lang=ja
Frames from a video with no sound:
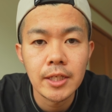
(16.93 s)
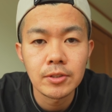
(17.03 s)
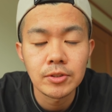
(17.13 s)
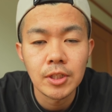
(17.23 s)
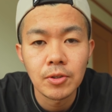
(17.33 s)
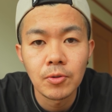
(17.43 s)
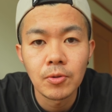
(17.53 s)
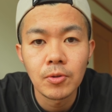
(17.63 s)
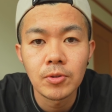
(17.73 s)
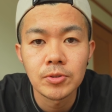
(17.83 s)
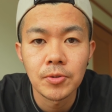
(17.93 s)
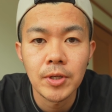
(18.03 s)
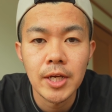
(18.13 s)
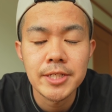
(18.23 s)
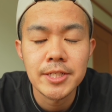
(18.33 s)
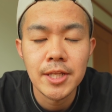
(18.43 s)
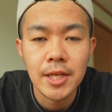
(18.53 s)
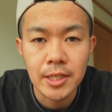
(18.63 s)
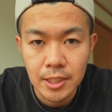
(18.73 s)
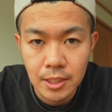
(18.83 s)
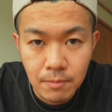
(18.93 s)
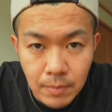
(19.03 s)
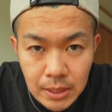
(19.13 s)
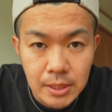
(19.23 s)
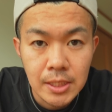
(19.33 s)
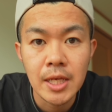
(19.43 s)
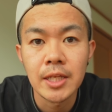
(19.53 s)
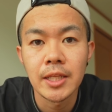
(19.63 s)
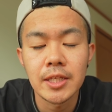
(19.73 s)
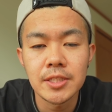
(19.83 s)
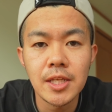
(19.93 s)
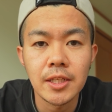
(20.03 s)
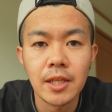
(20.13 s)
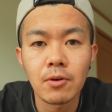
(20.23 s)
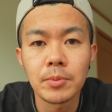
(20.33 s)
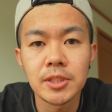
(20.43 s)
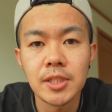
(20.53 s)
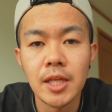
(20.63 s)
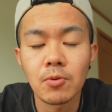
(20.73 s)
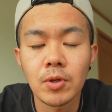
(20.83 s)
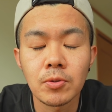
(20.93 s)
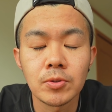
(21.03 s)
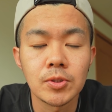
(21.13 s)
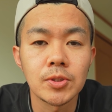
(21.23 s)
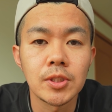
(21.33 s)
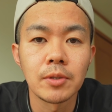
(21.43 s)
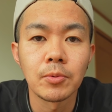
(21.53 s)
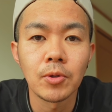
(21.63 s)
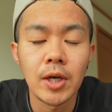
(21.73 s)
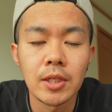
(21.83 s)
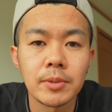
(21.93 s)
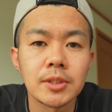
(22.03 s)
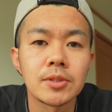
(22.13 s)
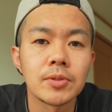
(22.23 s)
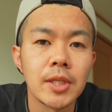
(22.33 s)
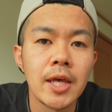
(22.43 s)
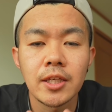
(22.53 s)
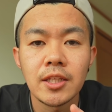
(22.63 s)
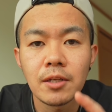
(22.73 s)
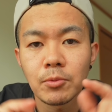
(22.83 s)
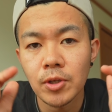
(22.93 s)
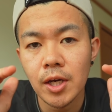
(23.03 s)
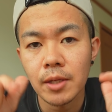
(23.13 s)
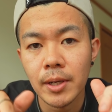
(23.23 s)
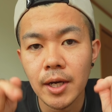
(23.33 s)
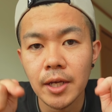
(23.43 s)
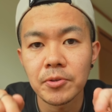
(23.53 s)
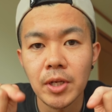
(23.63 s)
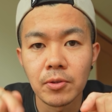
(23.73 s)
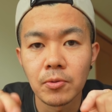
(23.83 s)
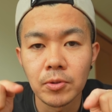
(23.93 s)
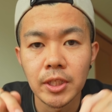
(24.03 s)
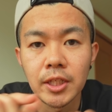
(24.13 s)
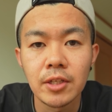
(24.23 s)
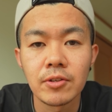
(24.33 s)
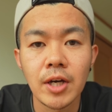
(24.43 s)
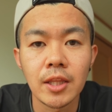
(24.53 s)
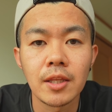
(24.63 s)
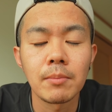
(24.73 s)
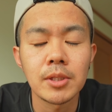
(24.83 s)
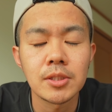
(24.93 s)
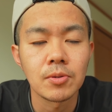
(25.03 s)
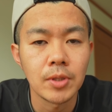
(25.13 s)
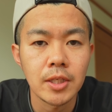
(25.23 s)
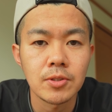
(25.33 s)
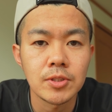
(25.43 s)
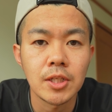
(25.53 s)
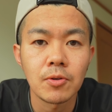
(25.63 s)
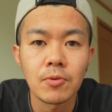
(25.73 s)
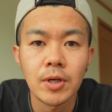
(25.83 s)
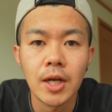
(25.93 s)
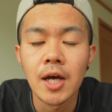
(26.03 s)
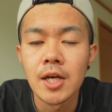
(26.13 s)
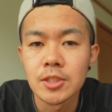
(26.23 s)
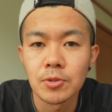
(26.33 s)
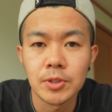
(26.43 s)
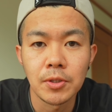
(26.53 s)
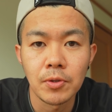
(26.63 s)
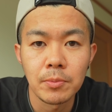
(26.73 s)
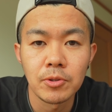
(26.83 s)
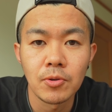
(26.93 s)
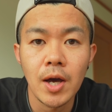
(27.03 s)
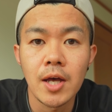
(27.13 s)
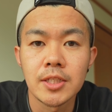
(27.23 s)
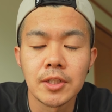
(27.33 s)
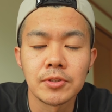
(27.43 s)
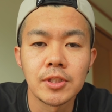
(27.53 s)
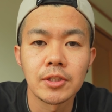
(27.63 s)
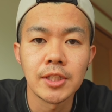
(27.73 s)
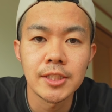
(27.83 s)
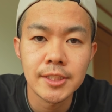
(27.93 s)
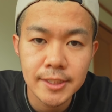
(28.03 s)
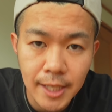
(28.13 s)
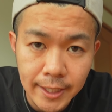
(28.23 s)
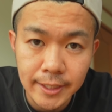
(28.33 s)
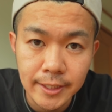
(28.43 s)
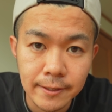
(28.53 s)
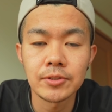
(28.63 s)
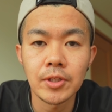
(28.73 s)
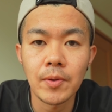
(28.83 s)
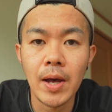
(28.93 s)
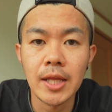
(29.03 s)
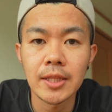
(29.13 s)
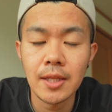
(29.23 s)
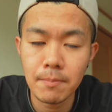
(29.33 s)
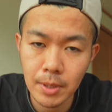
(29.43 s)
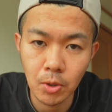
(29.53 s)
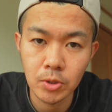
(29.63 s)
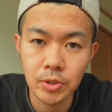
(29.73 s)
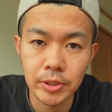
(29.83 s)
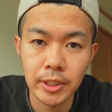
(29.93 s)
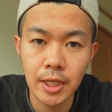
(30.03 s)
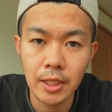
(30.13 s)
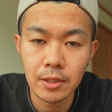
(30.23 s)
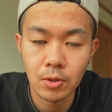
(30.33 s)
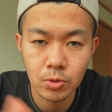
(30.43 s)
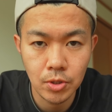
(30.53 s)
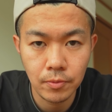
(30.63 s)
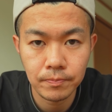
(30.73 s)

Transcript: そちらの方を紹介していきます。ですでにね、個別で動画の方作ってるものありますので、気になるものがあれば概要欄の方にリンク貼ってますので、そちらの方から詳細のレビュー動画チェックしてください。それでははってんめの商品からどうぞ。